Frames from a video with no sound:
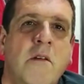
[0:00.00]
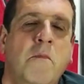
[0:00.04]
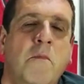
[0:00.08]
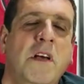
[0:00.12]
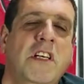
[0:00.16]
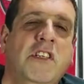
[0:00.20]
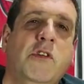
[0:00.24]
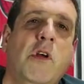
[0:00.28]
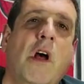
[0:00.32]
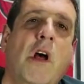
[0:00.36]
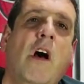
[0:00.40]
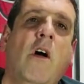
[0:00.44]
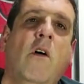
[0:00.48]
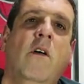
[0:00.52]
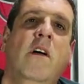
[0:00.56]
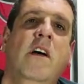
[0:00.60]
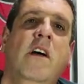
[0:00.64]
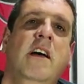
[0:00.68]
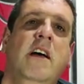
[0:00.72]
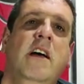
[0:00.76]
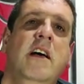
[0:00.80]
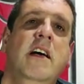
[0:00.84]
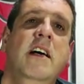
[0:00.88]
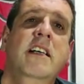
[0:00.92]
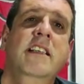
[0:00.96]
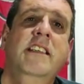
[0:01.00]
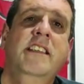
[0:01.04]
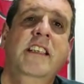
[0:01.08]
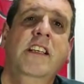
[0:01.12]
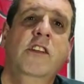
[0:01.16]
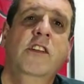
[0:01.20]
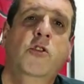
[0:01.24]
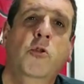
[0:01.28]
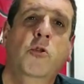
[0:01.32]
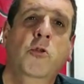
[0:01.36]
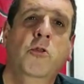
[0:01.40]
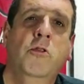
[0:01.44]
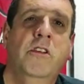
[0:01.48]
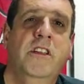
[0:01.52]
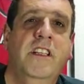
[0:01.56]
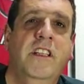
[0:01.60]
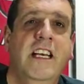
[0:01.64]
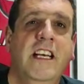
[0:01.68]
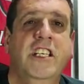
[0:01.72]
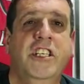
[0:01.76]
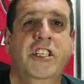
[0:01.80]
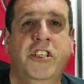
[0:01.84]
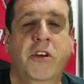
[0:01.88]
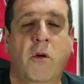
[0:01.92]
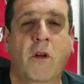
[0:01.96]
Pessoal, Antes de tudo,
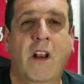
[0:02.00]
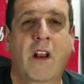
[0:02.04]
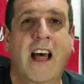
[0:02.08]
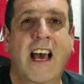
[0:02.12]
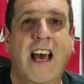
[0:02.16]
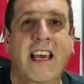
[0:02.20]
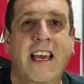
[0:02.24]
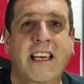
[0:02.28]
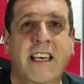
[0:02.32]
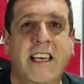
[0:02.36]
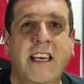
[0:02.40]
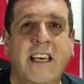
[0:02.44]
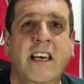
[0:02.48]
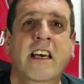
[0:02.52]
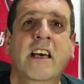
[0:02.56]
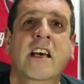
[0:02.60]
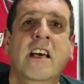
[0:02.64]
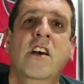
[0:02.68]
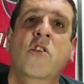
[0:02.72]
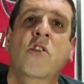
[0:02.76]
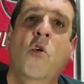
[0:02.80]
deixe seu like,